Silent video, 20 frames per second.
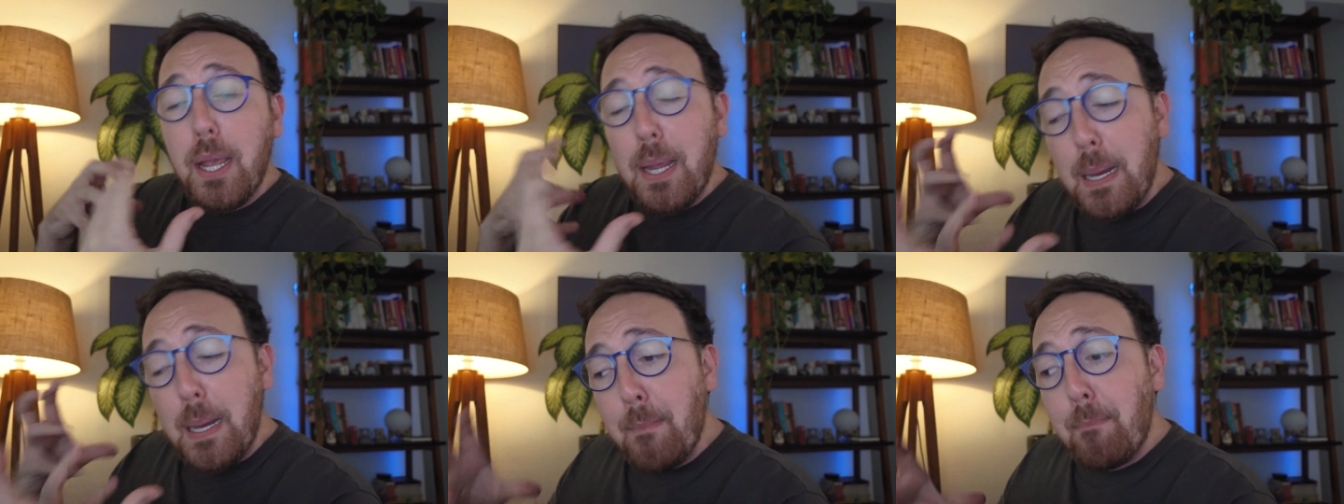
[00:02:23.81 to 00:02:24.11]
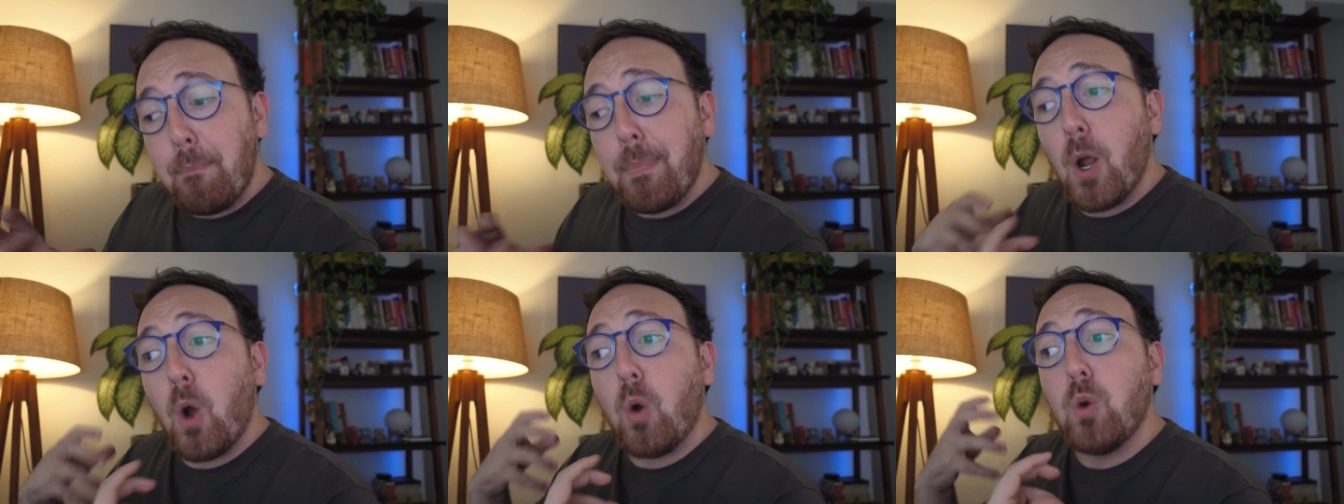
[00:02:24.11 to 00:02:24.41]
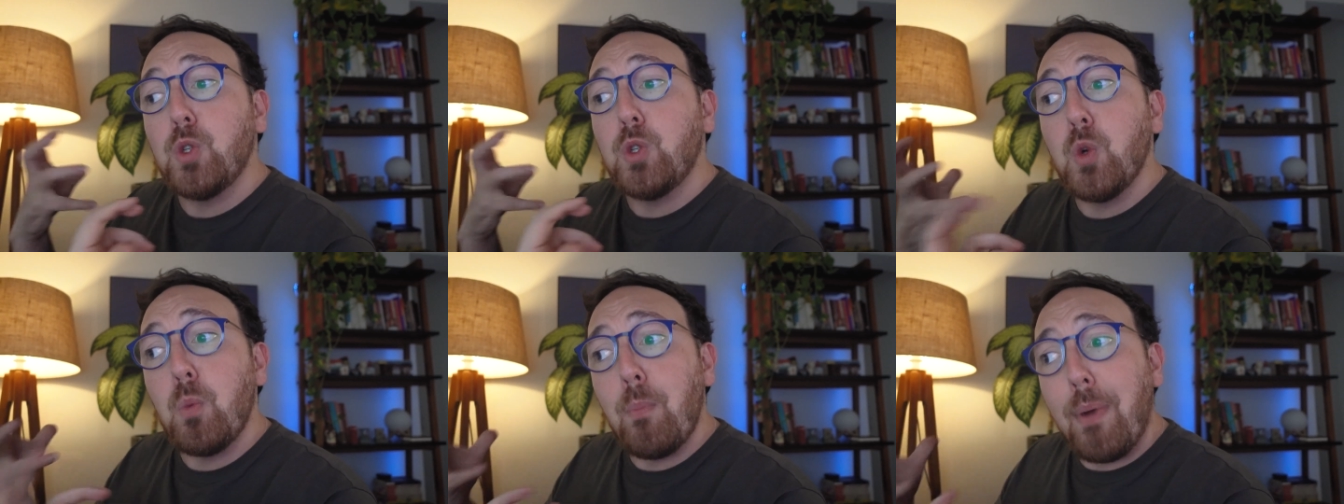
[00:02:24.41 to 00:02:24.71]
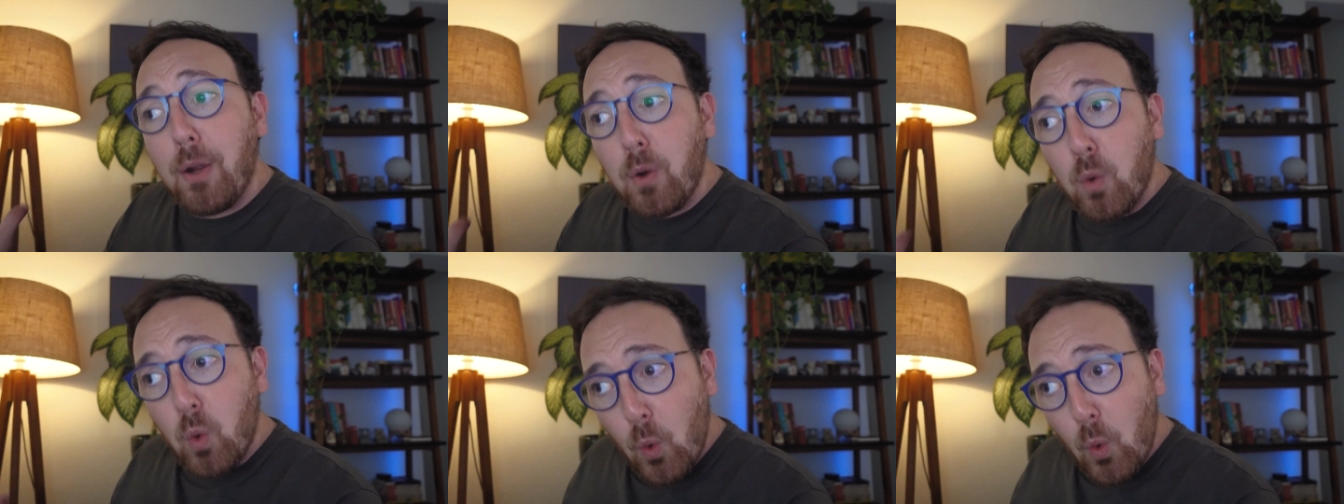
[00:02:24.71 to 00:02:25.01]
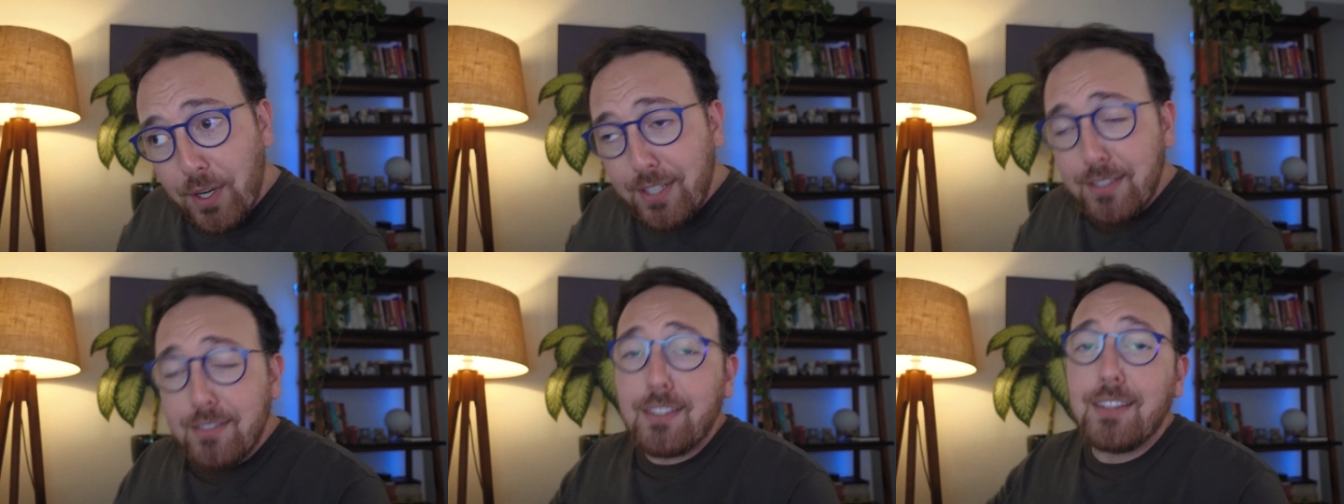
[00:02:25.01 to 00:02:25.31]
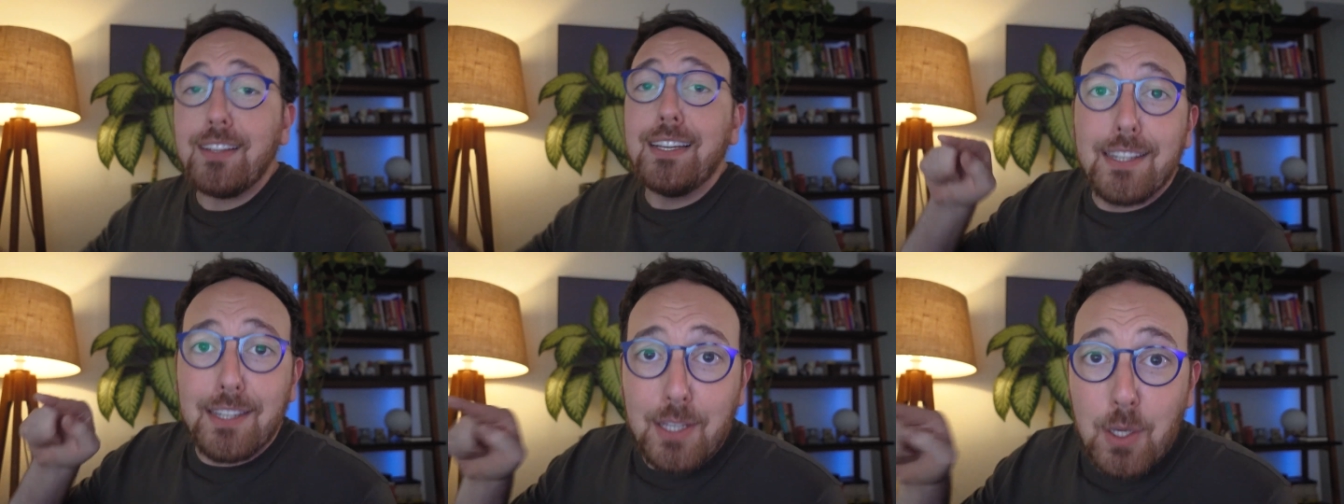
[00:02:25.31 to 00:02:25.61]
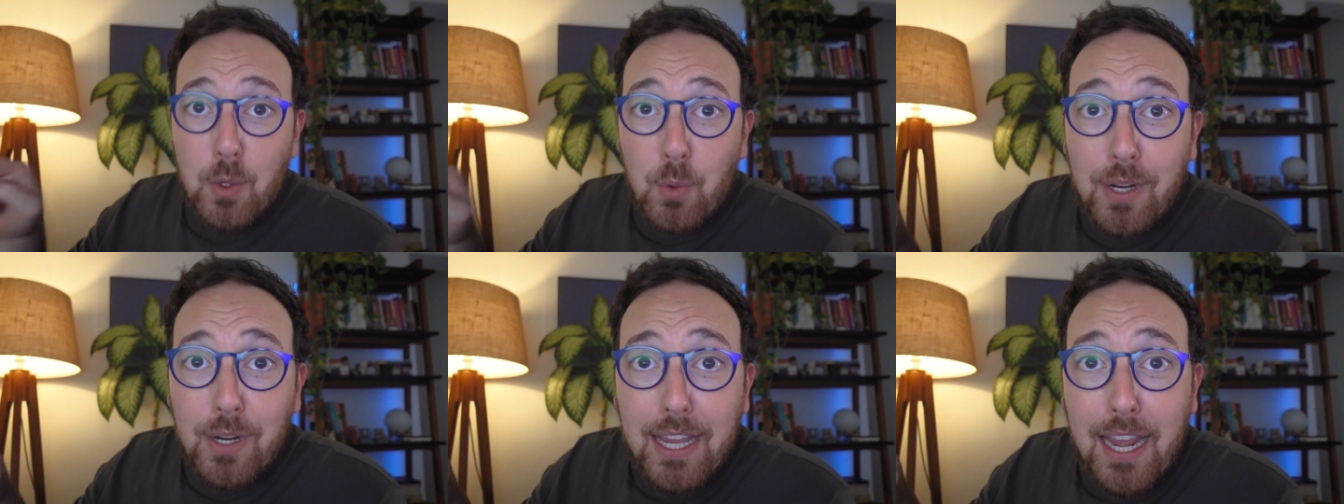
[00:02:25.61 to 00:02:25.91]
em prol de uma coisa
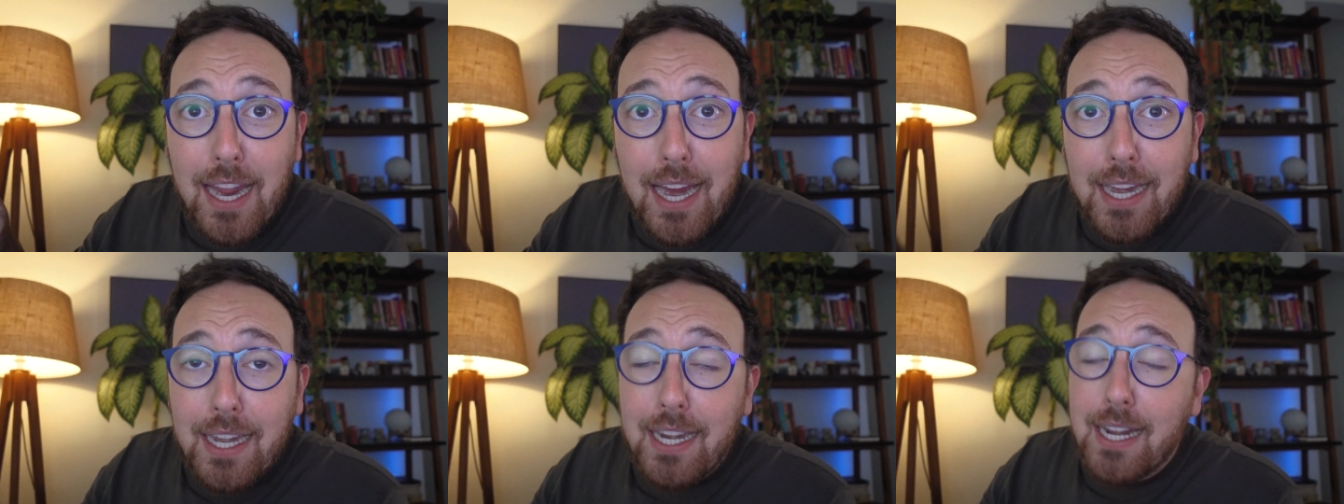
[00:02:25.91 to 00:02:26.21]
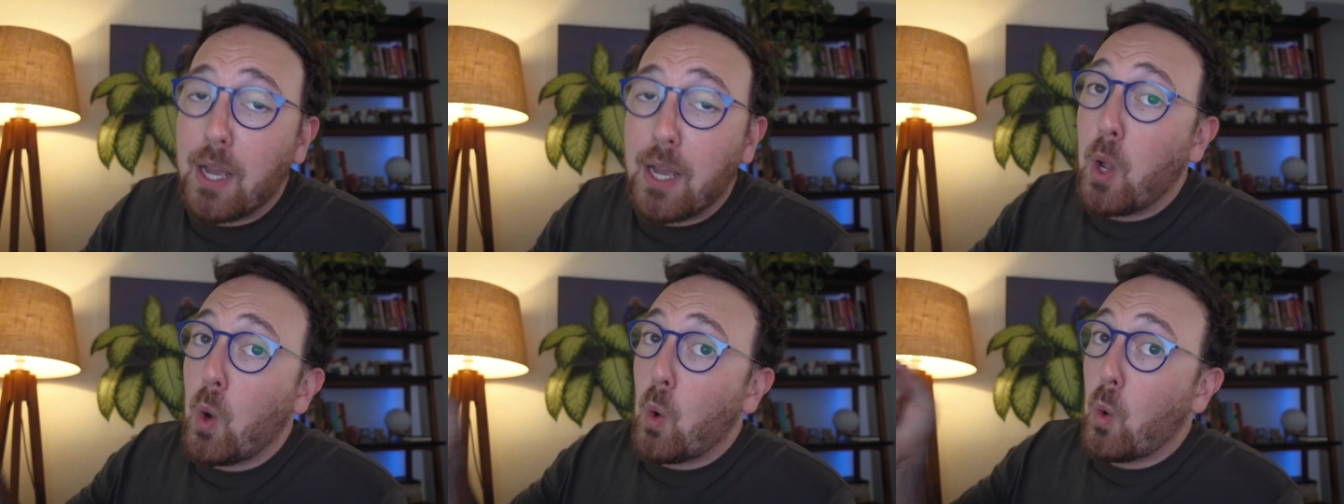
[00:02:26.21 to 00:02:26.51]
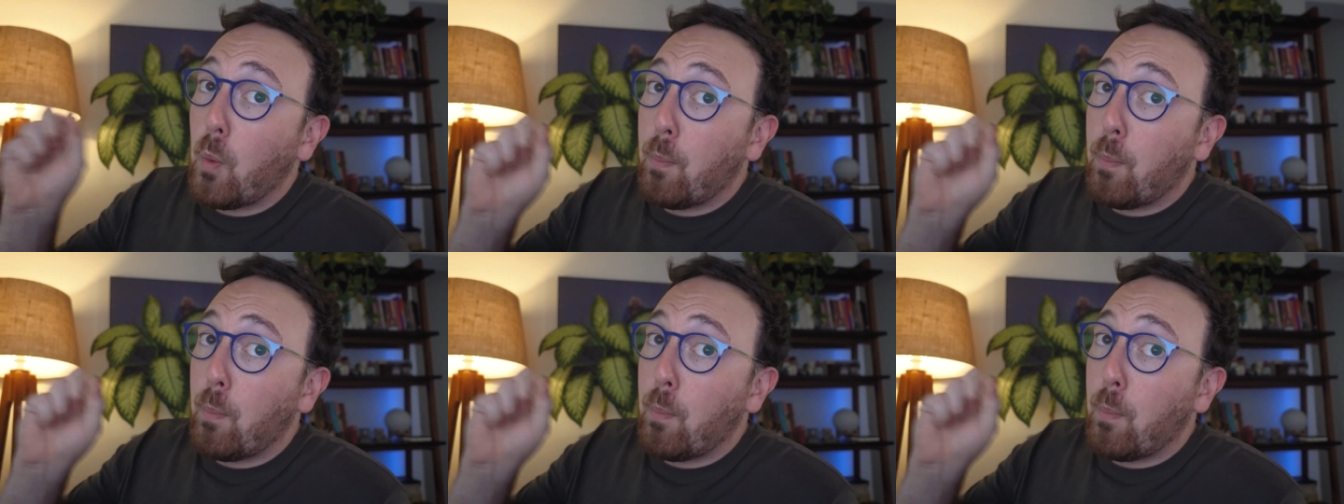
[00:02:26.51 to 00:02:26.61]
que eu queira.